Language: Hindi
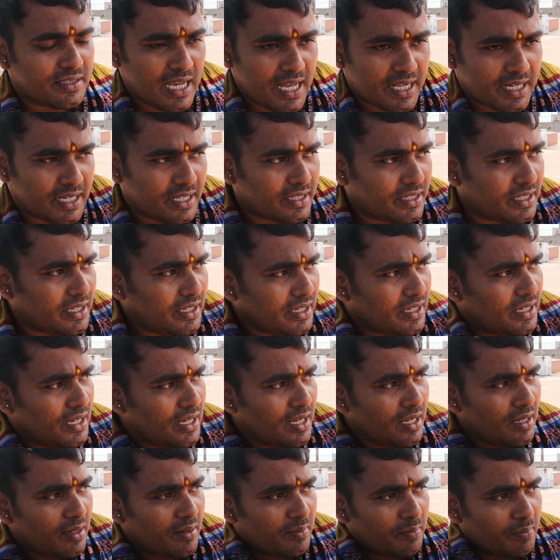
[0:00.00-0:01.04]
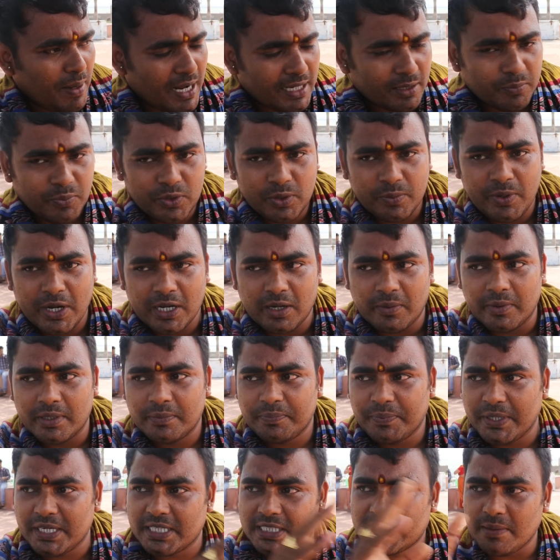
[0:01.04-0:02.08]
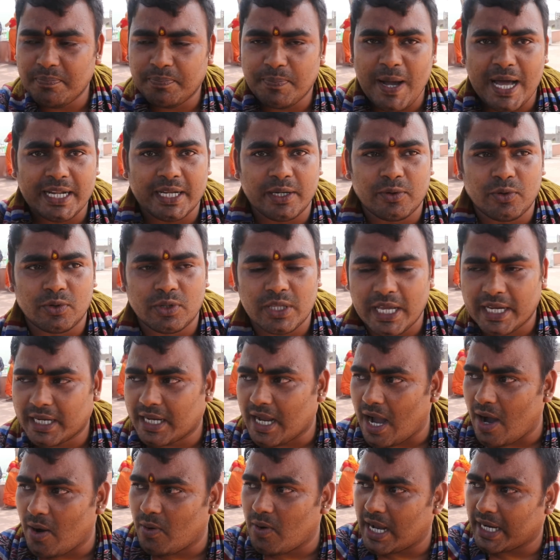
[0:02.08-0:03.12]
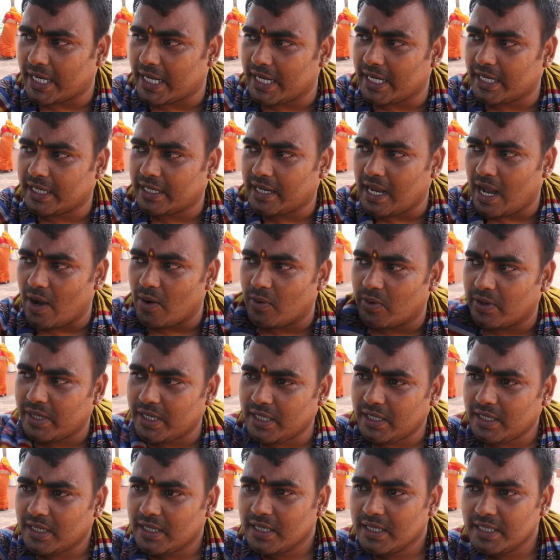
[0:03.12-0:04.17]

जा रहे थे बानपुर भगवत पीठ से को एक गाँव आगे एक गाँव है